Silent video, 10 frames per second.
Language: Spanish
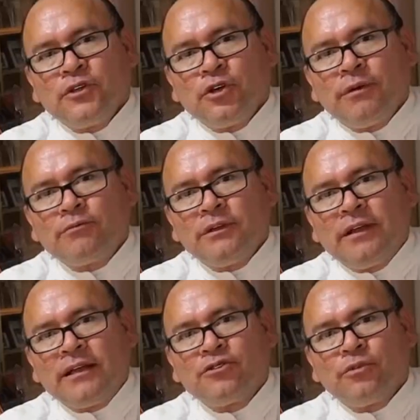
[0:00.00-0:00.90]
Y hoy vamos a
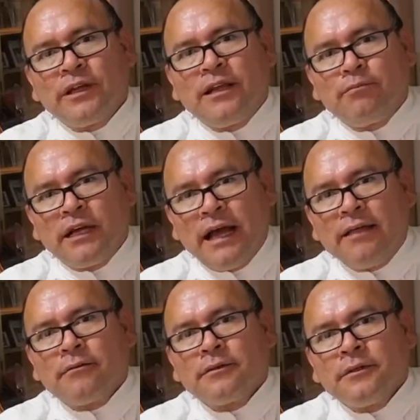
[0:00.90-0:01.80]
hablar sobre el
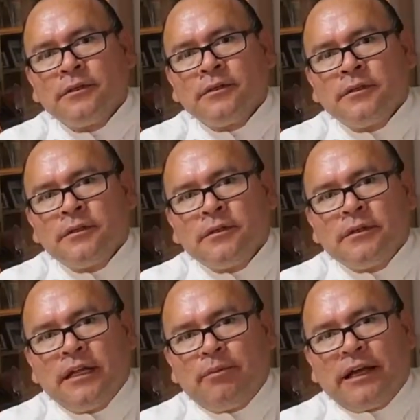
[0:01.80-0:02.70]
pecado.
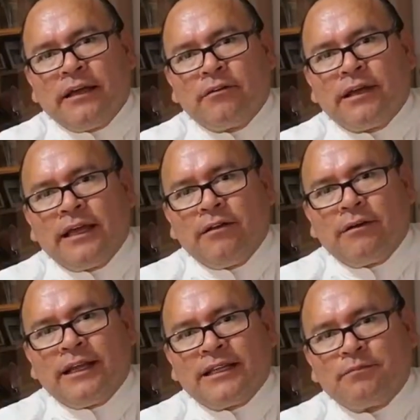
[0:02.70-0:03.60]
El pecado que
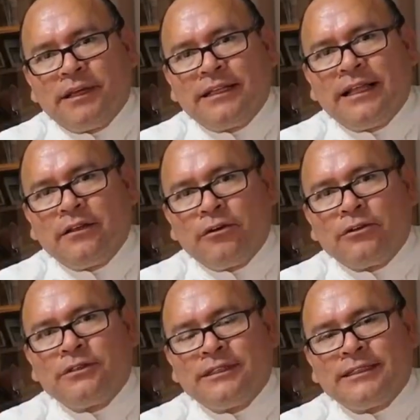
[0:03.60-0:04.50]
en lo que respecta a
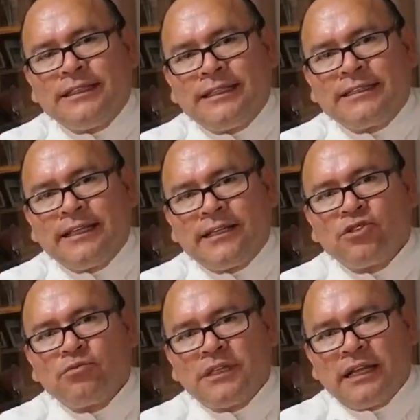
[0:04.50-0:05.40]
Dios necesita ser
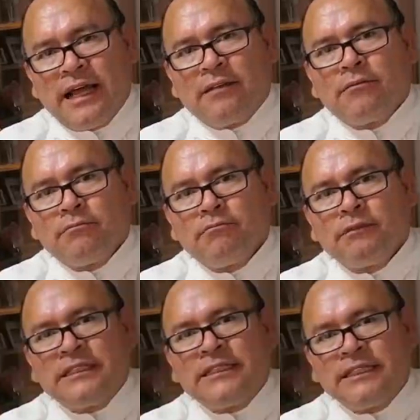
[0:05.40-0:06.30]
subsanado,
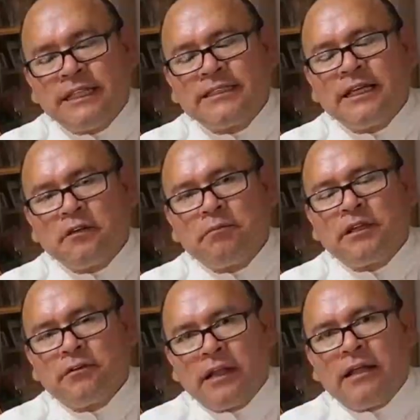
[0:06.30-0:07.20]
necesita ser
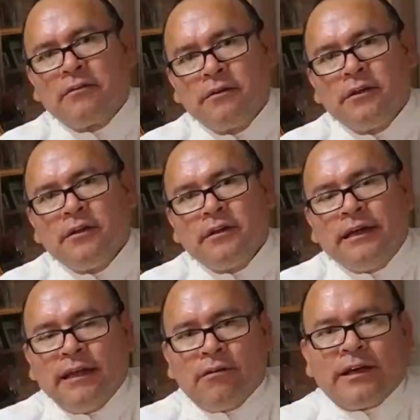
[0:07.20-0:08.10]
perdonado.
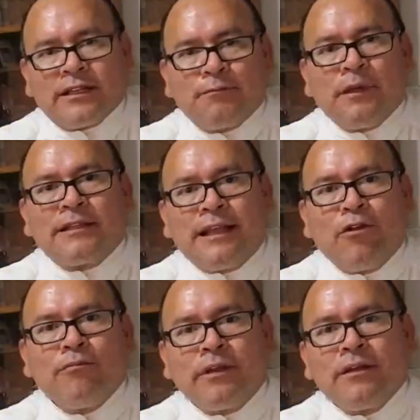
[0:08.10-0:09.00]
En lo que respecta
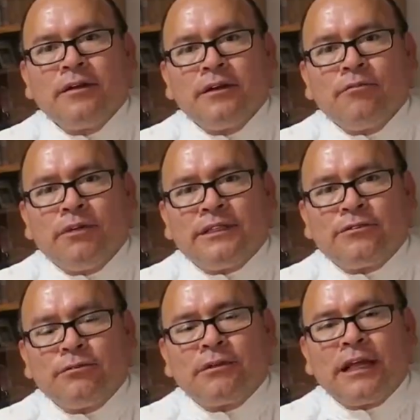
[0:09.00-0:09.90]
al hombre,
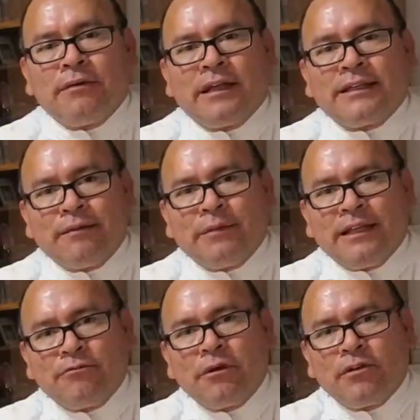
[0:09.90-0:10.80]
pues es un
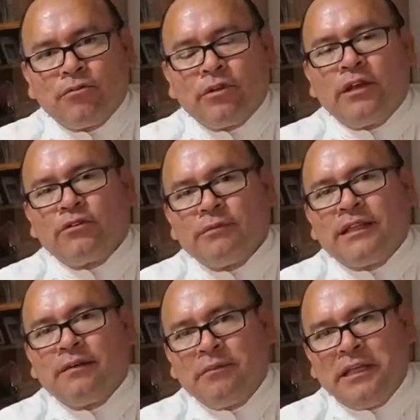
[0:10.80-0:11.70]
quebrantamiento a alguno de los
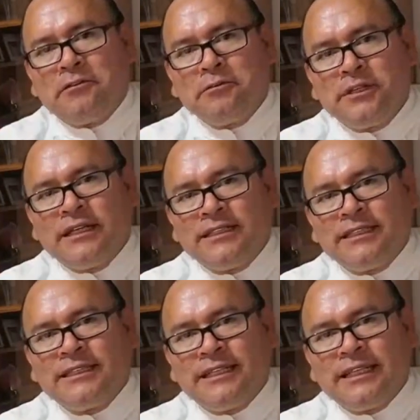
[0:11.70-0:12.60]
mandamientos que
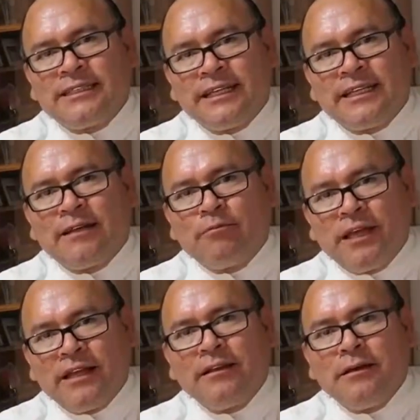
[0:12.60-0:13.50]
necesita ser
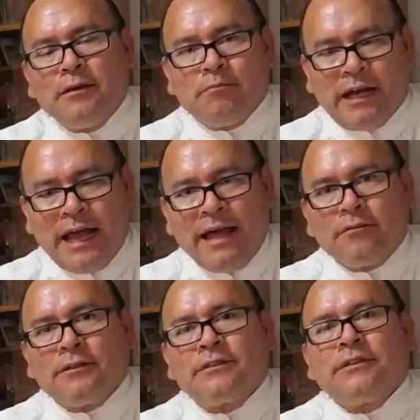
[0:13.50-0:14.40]
también
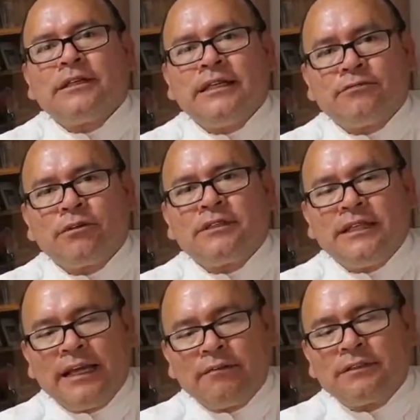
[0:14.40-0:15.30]
pagado este, y esto
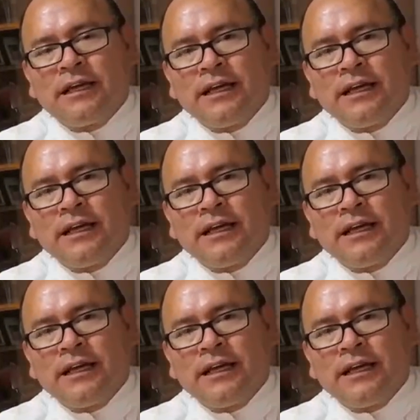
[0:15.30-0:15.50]
exige un